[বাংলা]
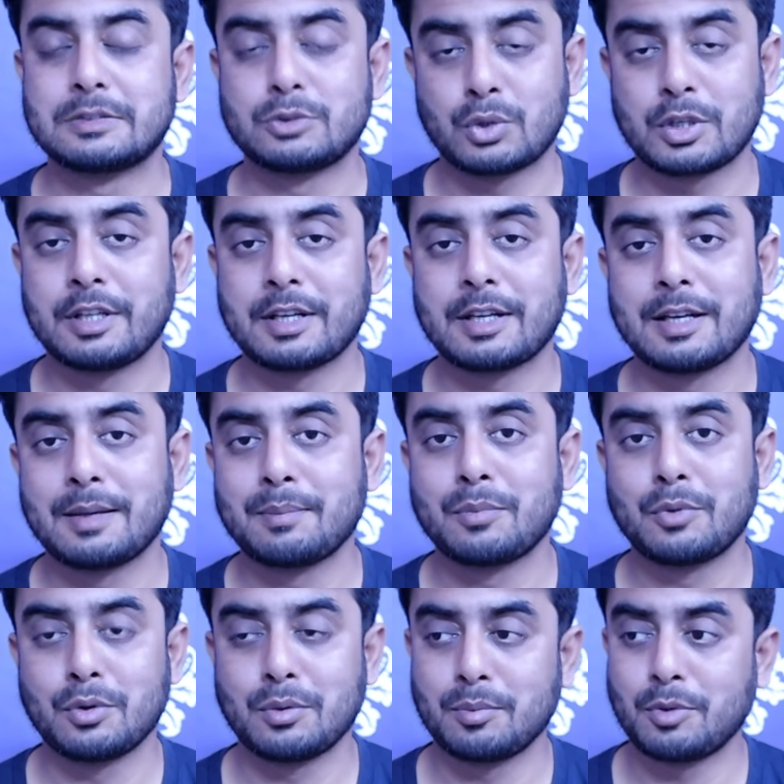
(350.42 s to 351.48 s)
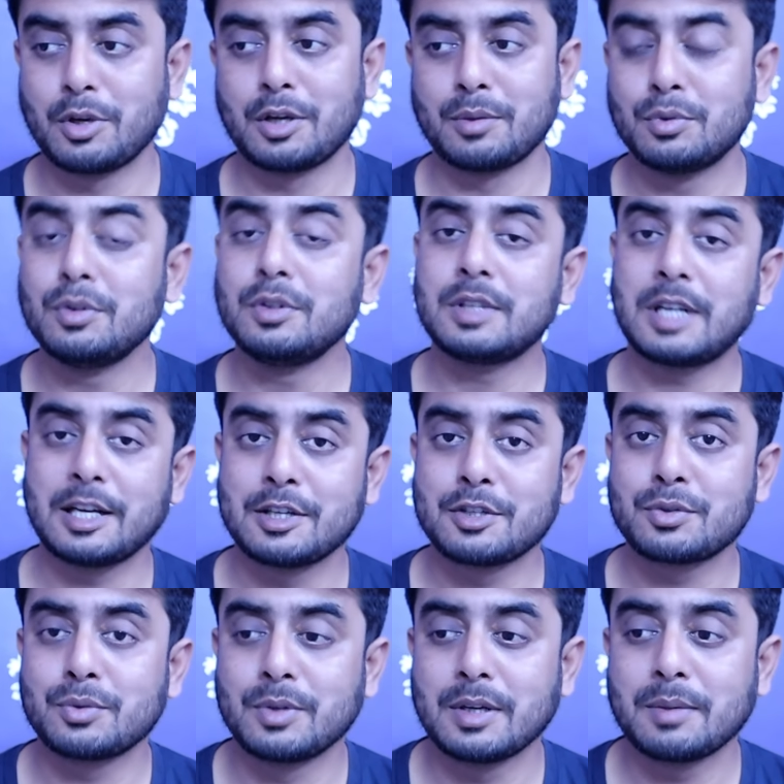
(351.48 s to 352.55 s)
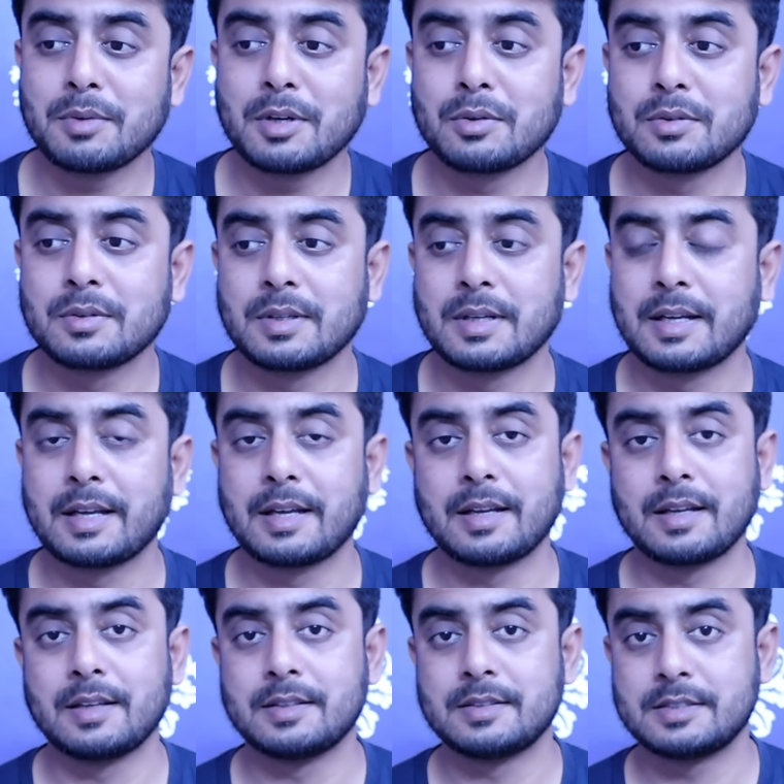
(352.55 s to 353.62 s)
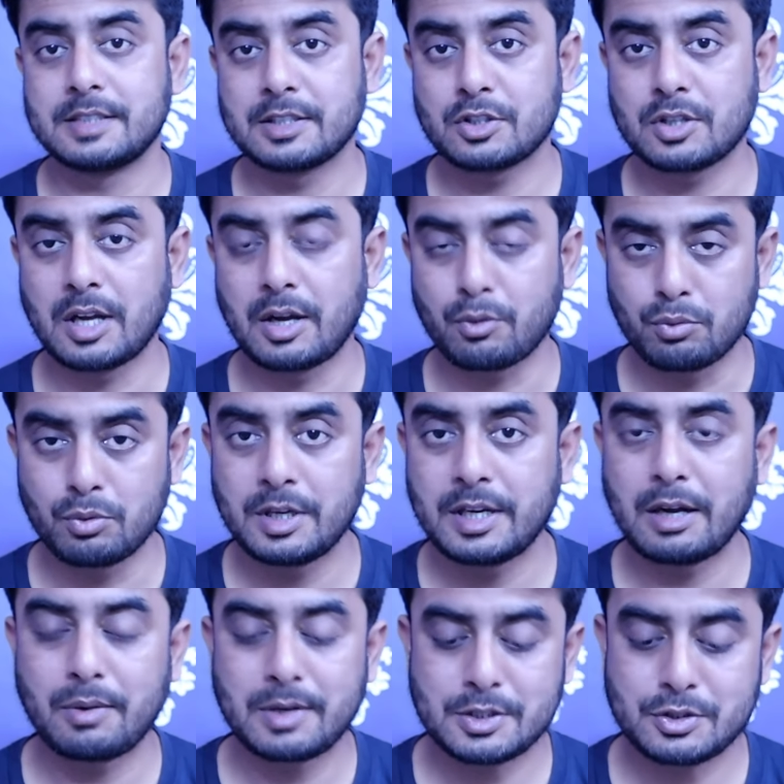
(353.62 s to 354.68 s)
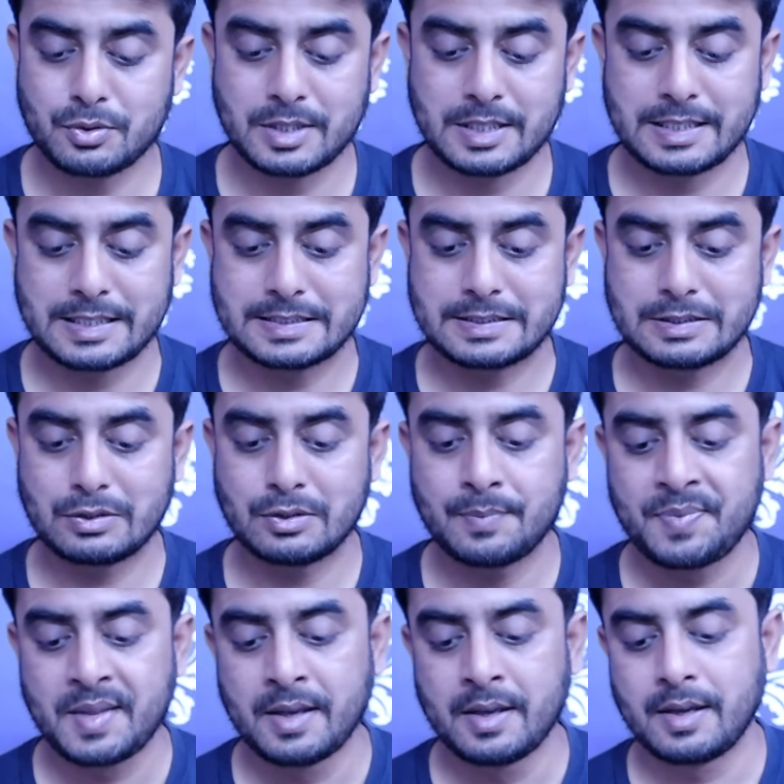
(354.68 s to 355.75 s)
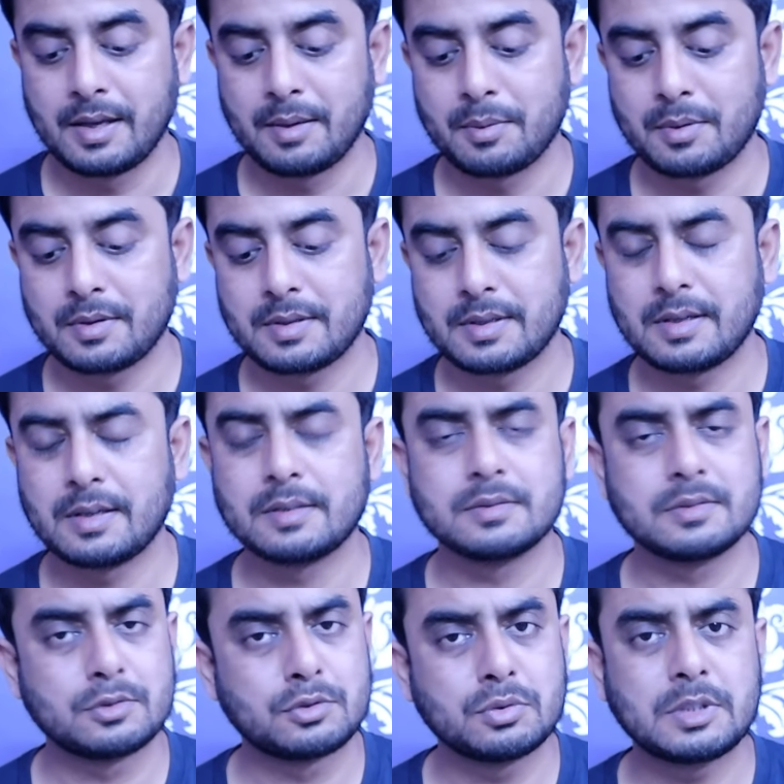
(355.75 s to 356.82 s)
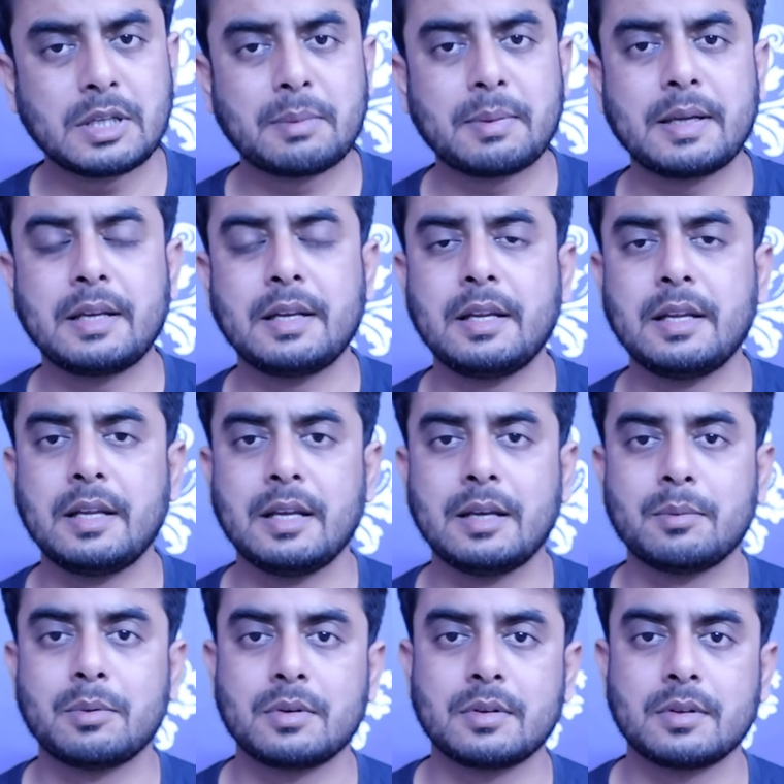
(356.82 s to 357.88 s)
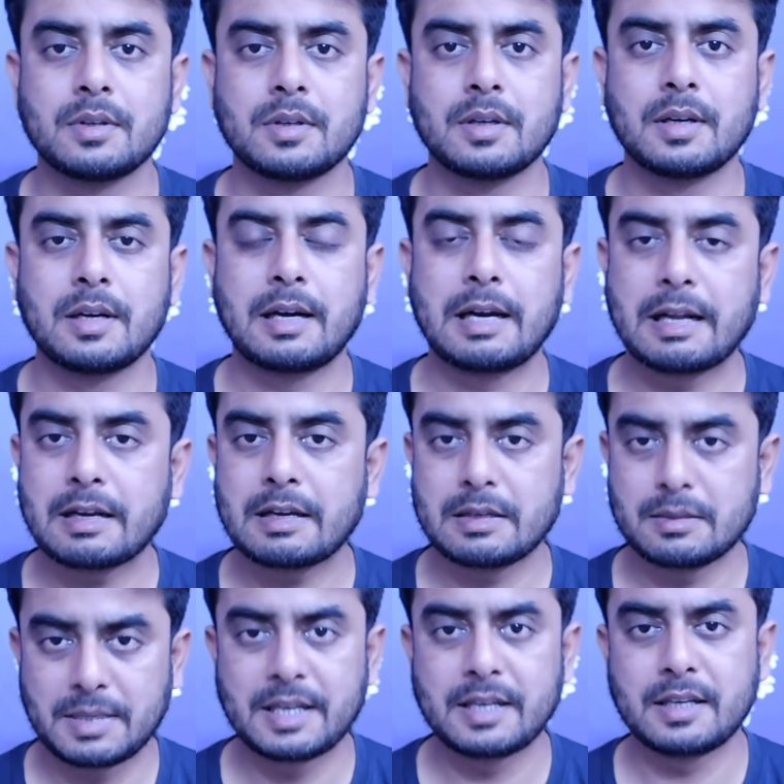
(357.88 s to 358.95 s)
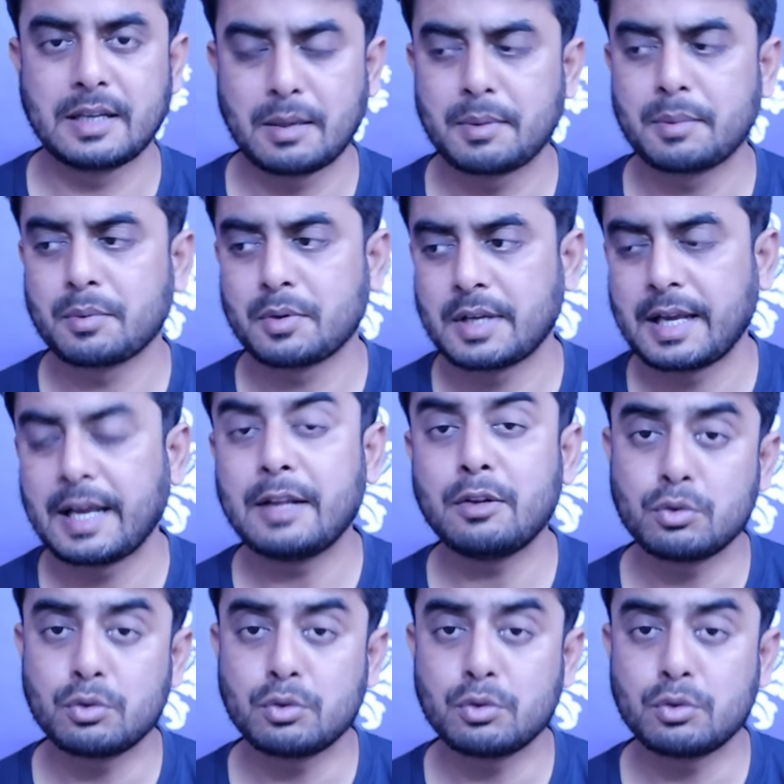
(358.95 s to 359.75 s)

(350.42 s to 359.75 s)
চোখে দেখলাম বল বলা ভুল কানে শুনলাম কারণ এই যে গুলির আওয়াজ শোনা যাচ্ছিল এবং জুন্তা বাহিনী এবং আরাকান বাহিনী আমার মনে হয় এই